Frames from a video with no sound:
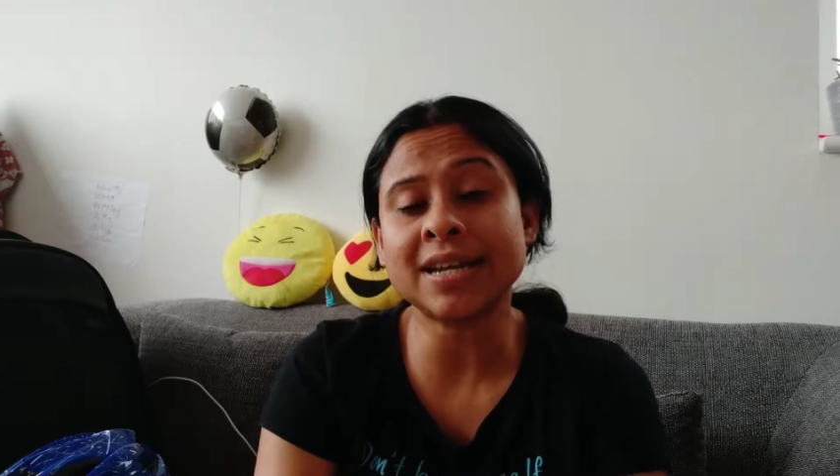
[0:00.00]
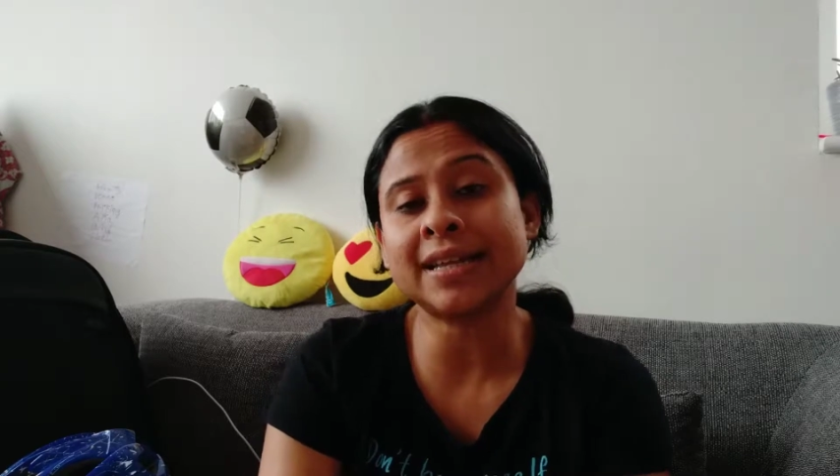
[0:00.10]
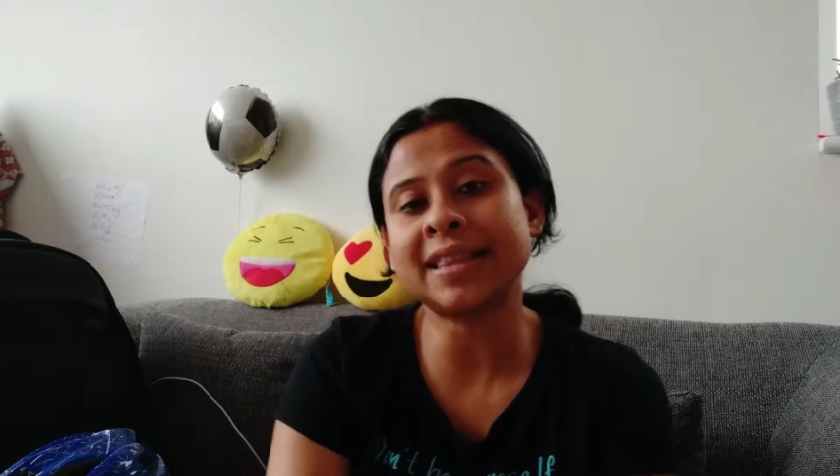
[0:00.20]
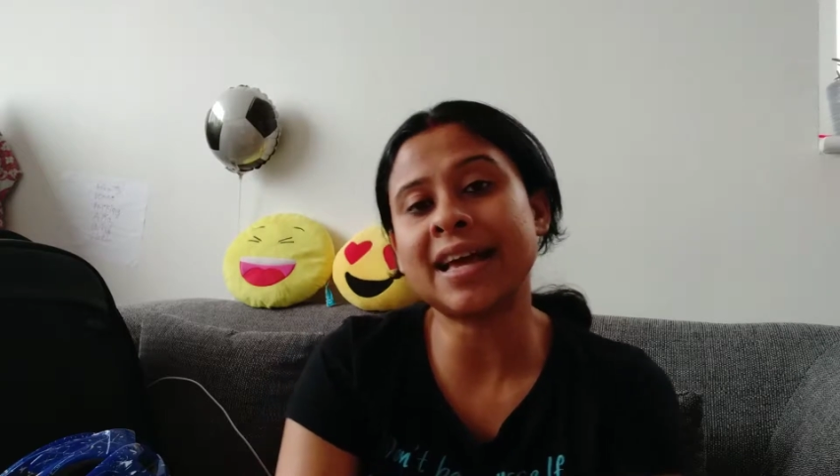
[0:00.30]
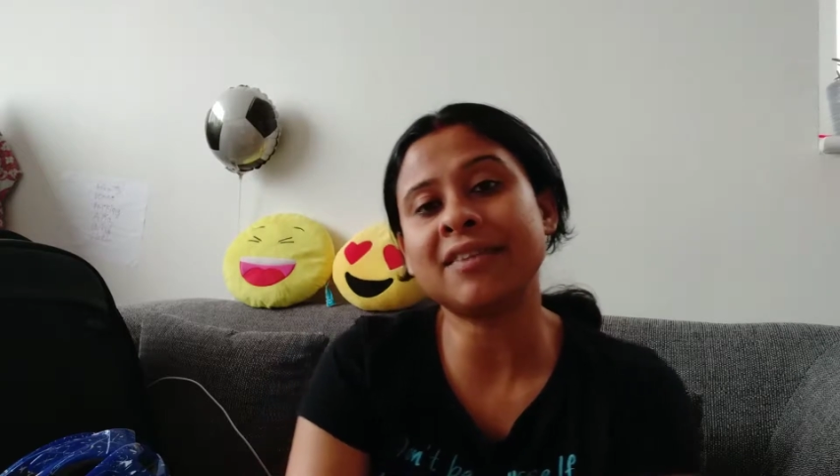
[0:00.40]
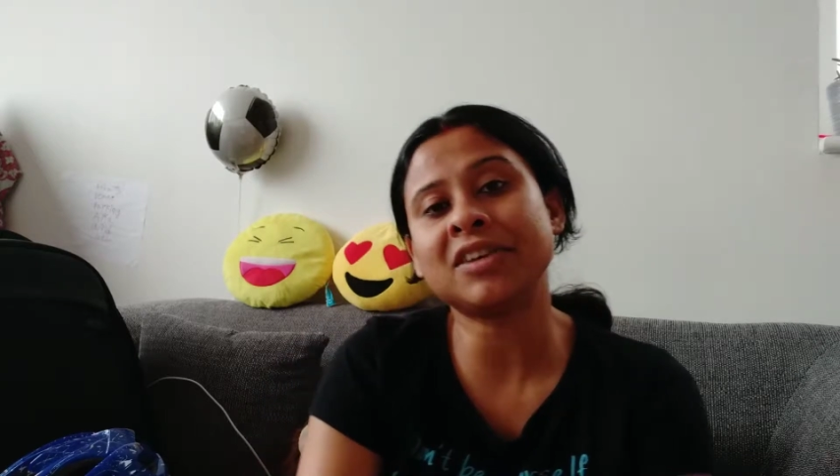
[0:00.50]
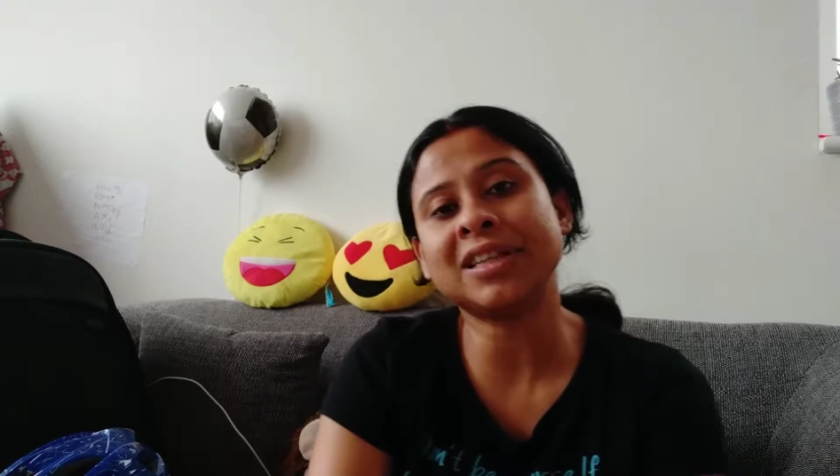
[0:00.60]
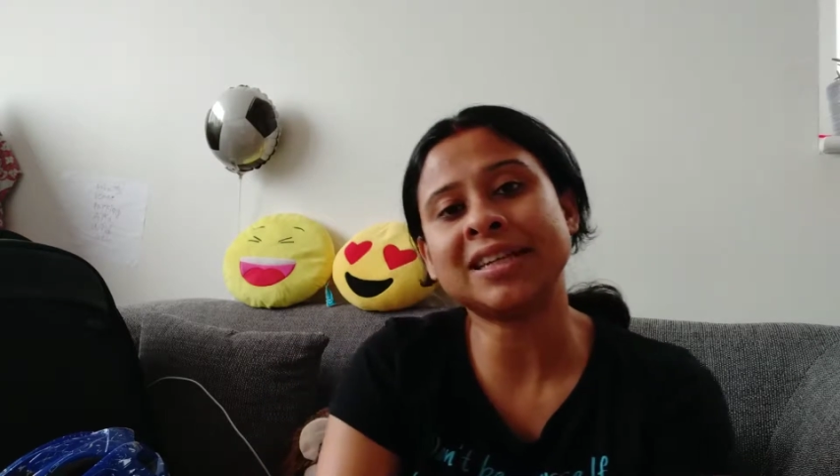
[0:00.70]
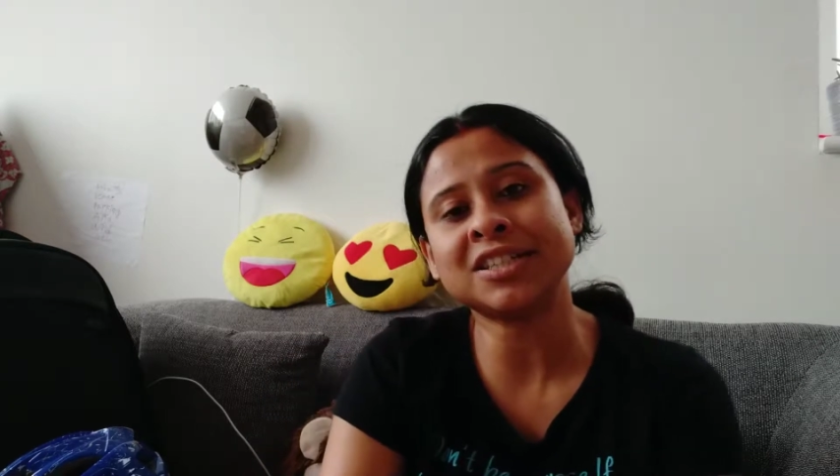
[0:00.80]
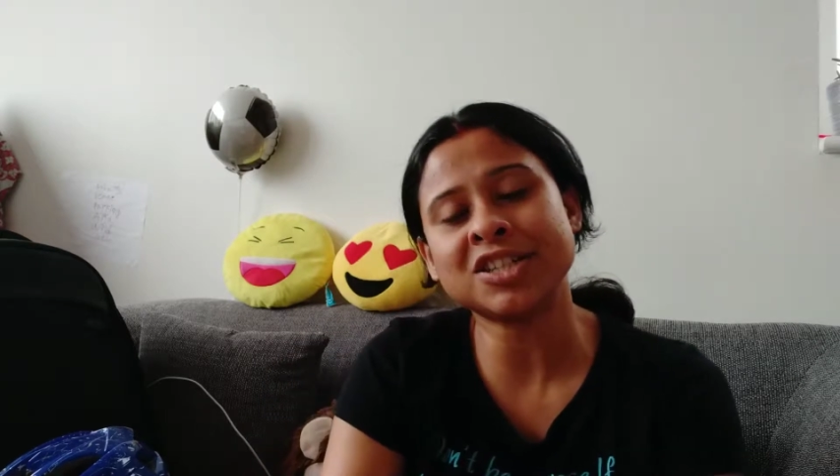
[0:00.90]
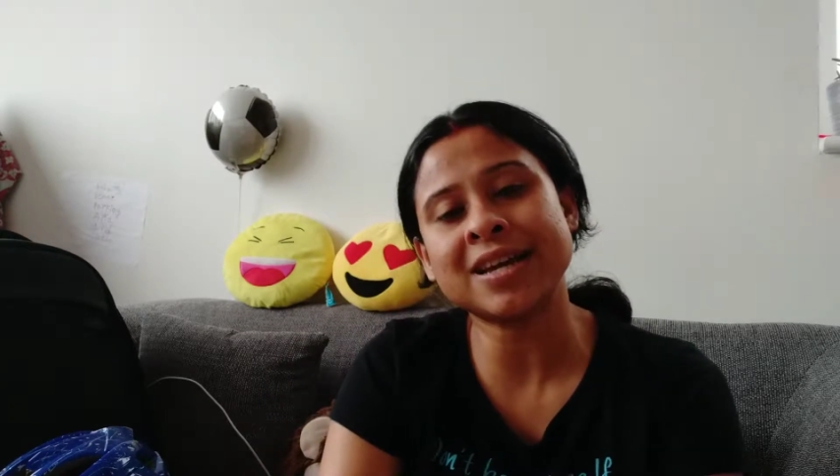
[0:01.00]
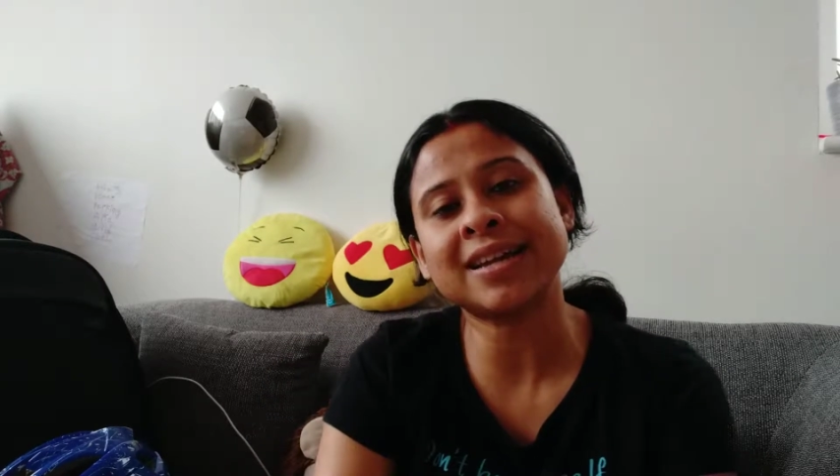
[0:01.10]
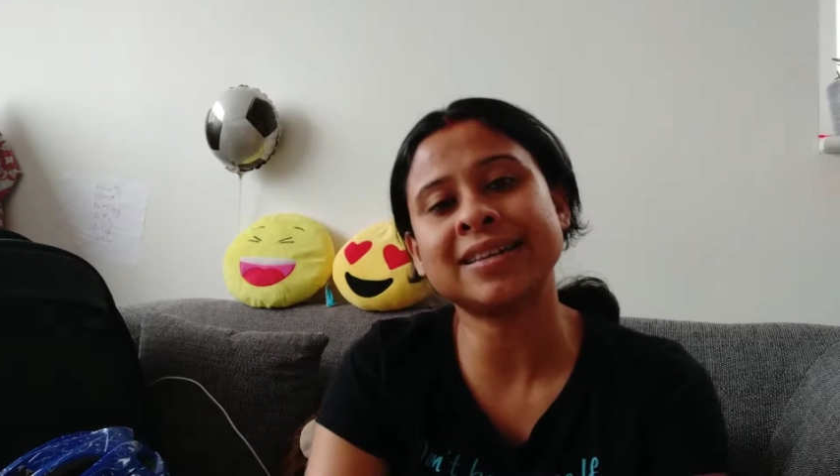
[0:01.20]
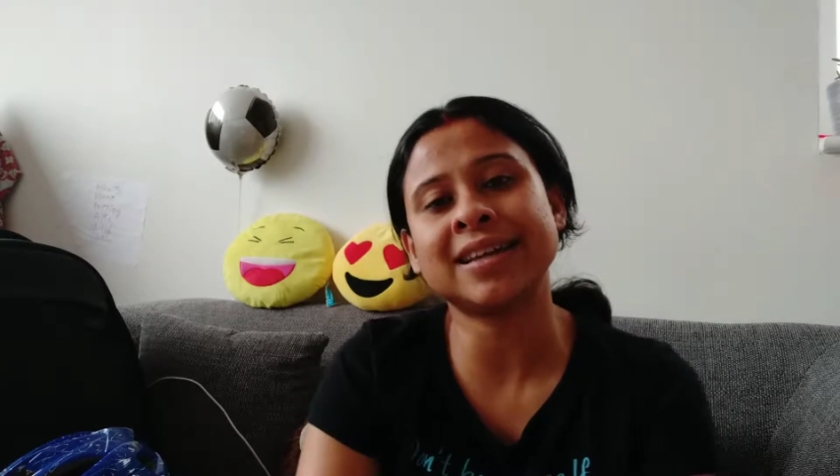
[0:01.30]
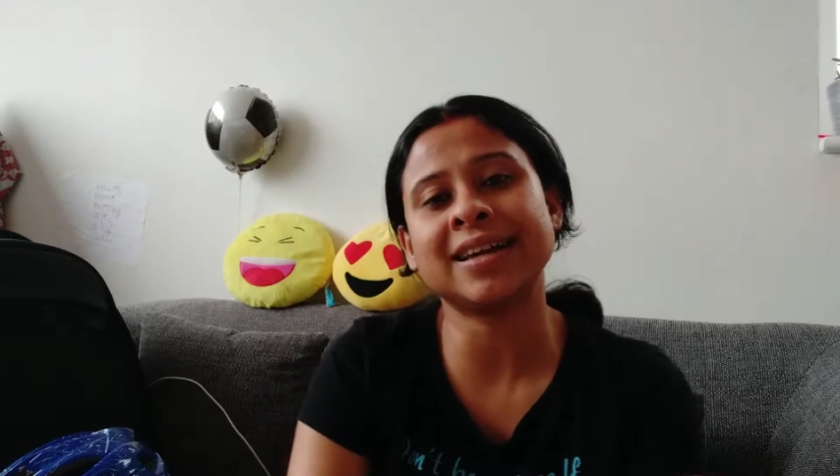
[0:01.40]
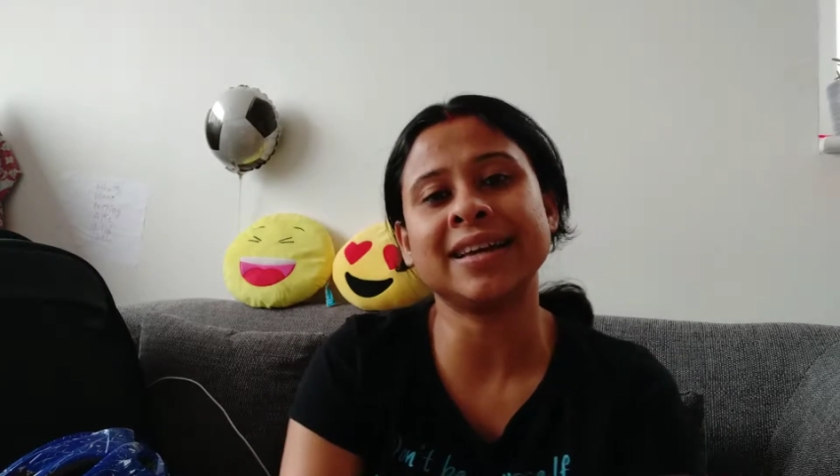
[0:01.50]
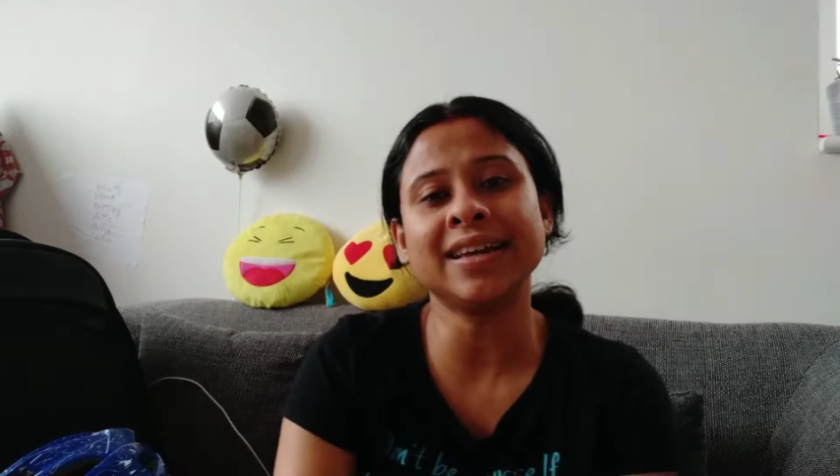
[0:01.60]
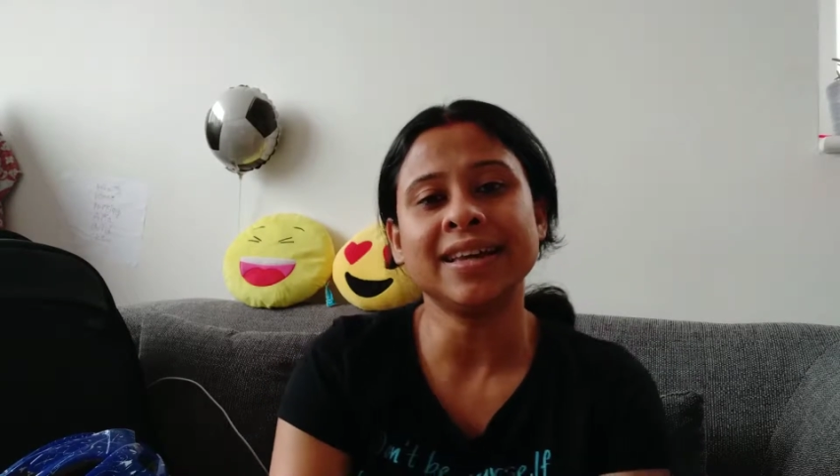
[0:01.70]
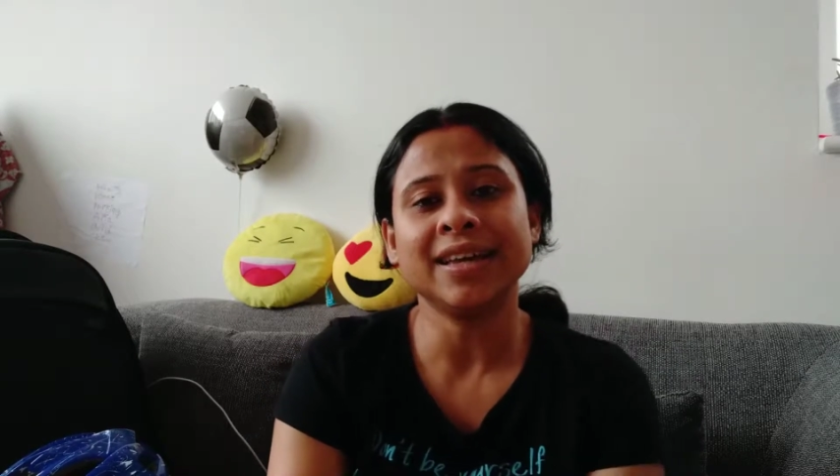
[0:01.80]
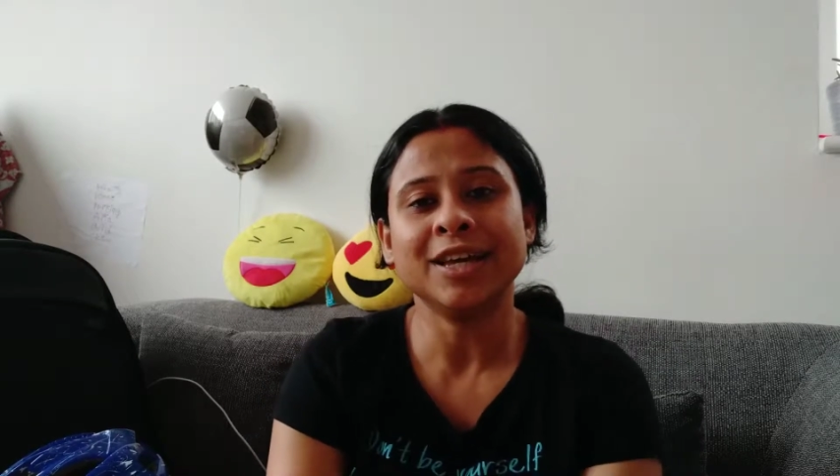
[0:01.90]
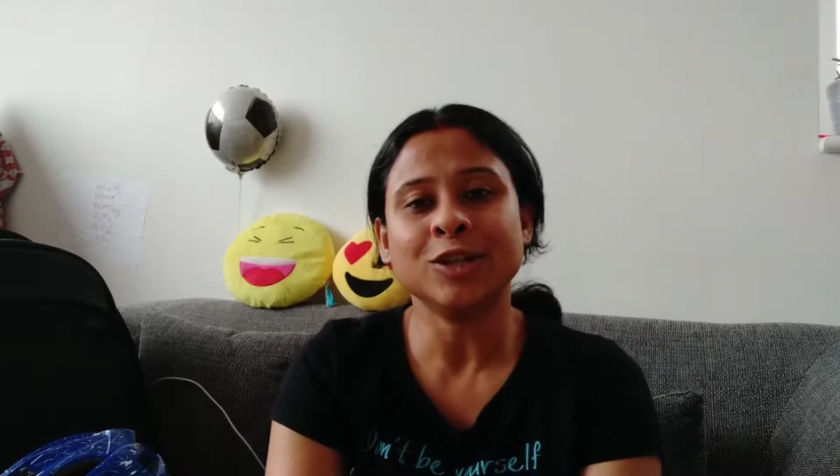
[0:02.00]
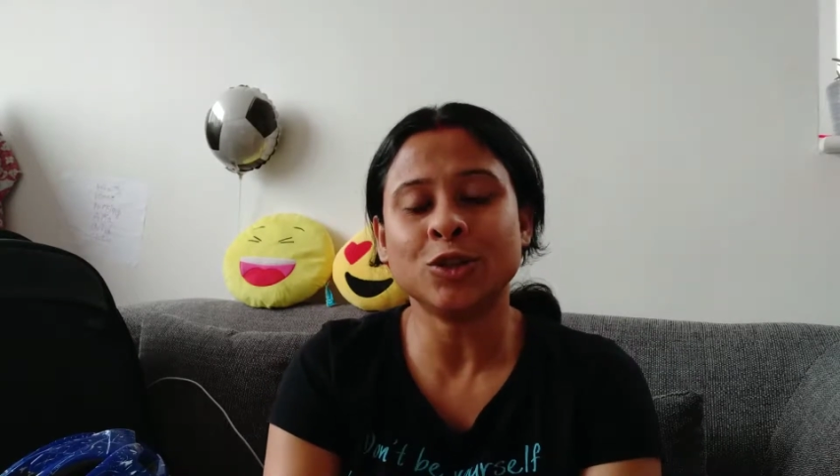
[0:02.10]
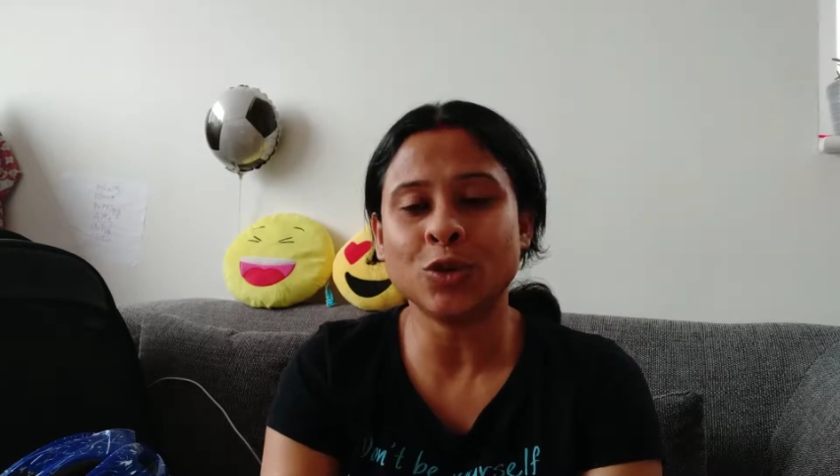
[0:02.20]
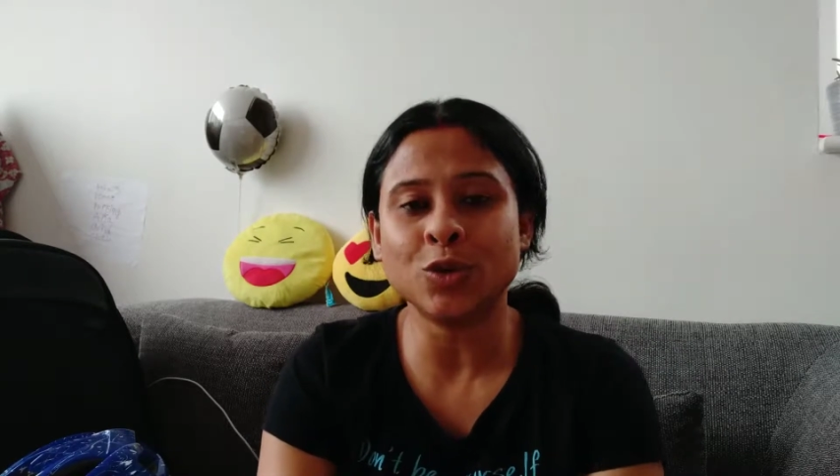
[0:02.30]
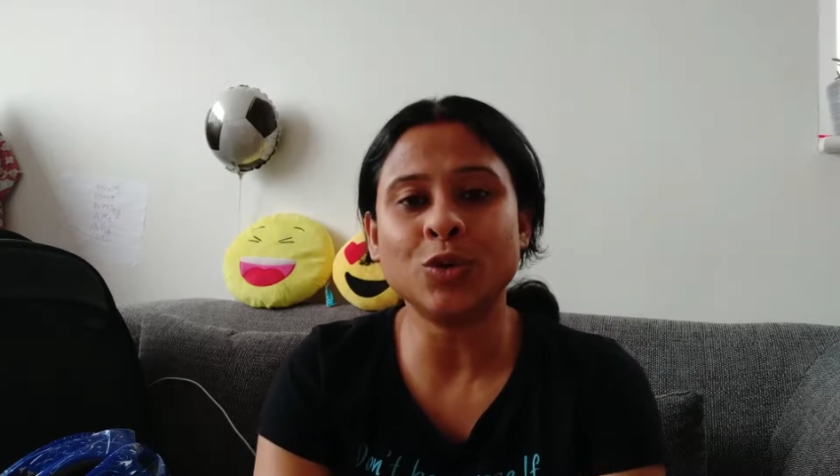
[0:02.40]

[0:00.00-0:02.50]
रहता है वेदर अच्छा रहता है तो